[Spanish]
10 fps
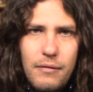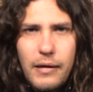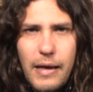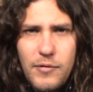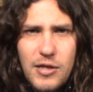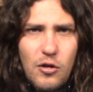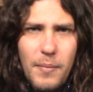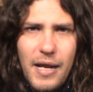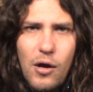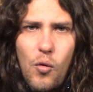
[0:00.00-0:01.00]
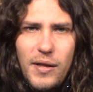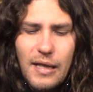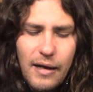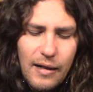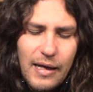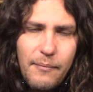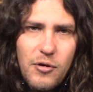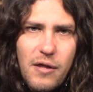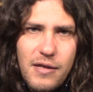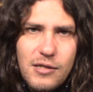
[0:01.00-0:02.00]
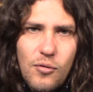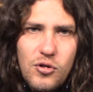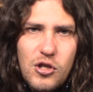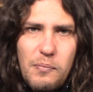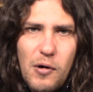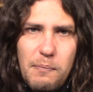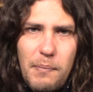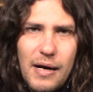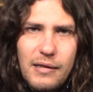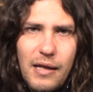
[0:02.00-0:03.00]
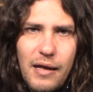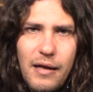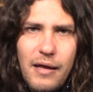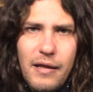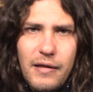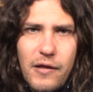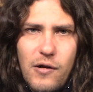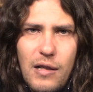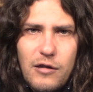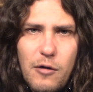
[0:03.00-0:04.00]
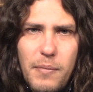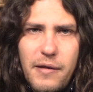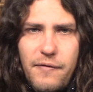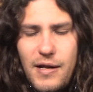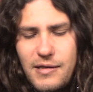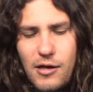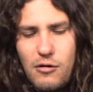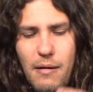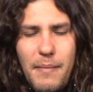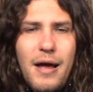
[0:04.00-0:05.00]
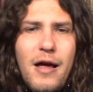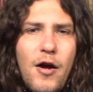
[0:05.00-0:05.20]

Debemos de tomar en cuenta que el cambio de discurso por parte de Donald Trump, a diferencia de Obama,